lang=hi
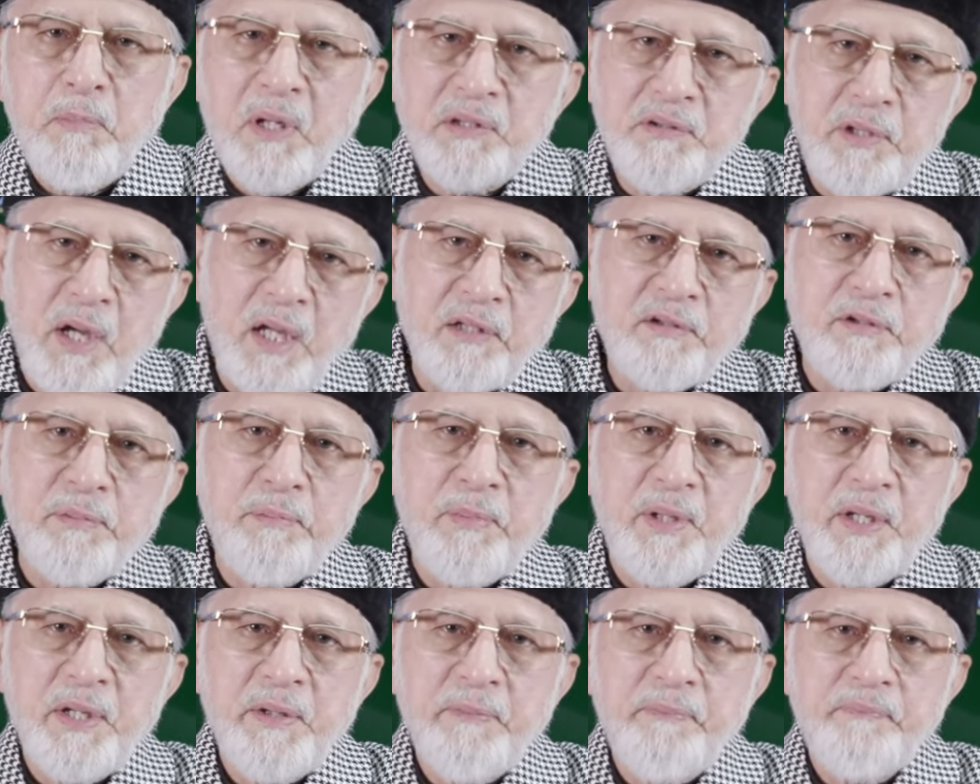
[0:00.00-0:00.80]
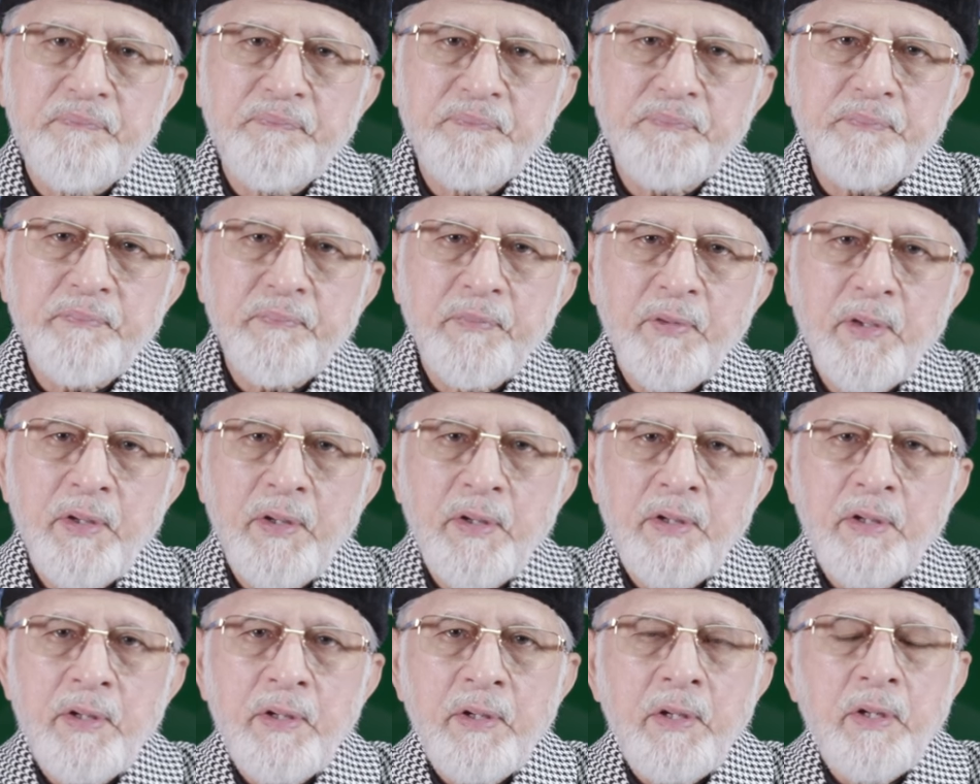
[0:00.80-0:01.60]
मदहत में
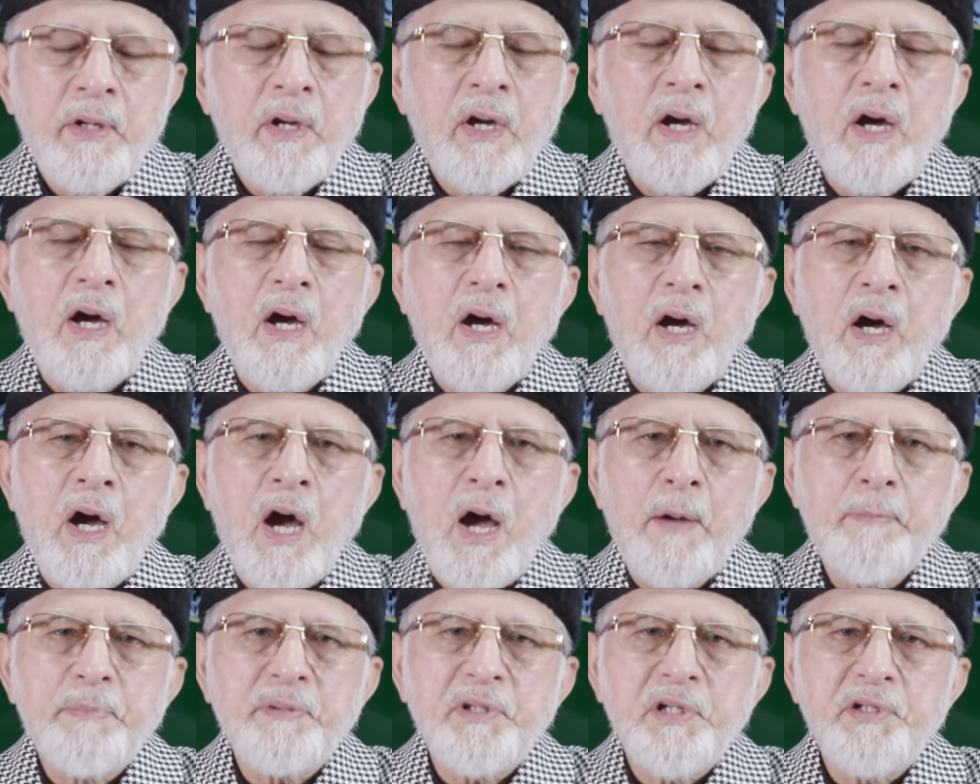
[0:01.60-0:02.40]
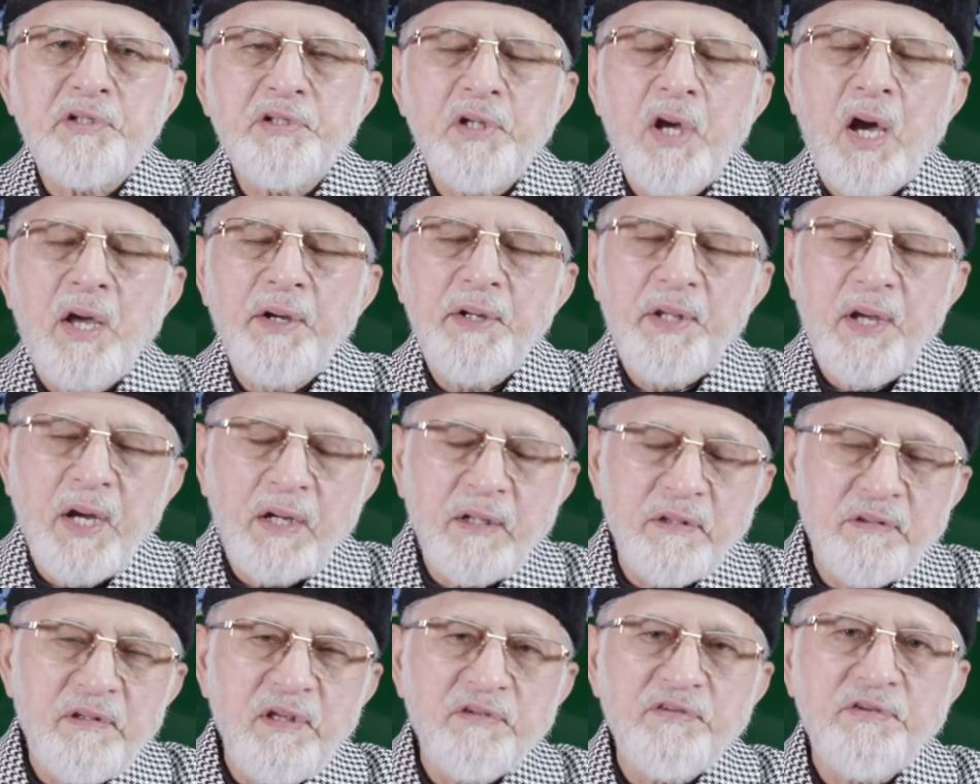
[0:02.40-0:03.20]
आपकी शान
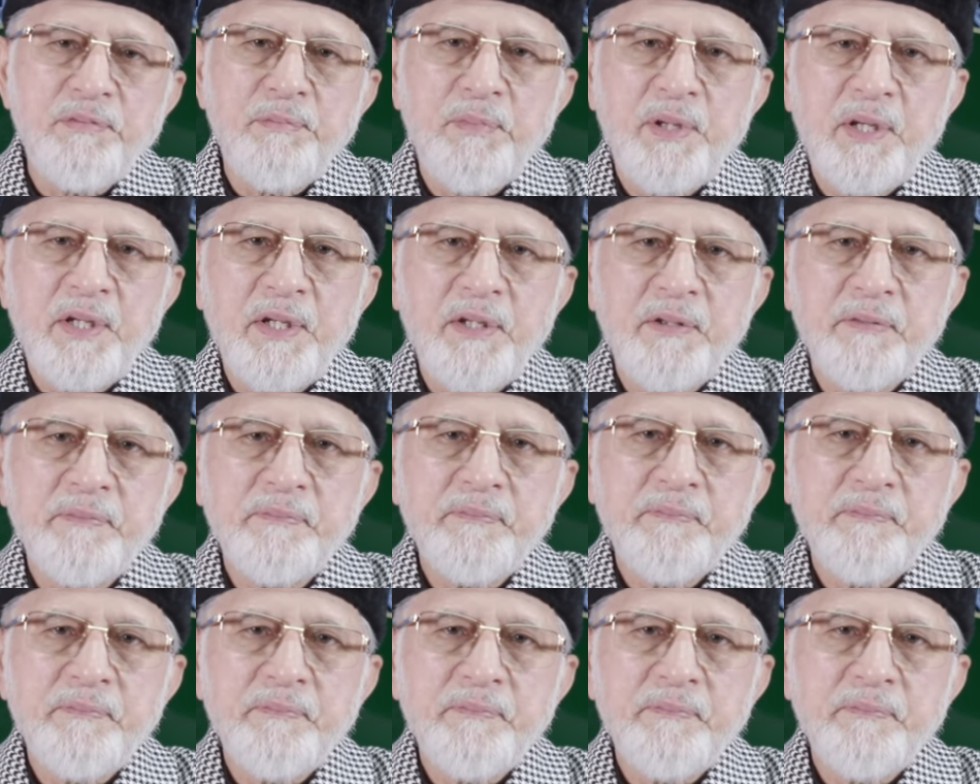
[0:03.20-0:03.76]
अकदस में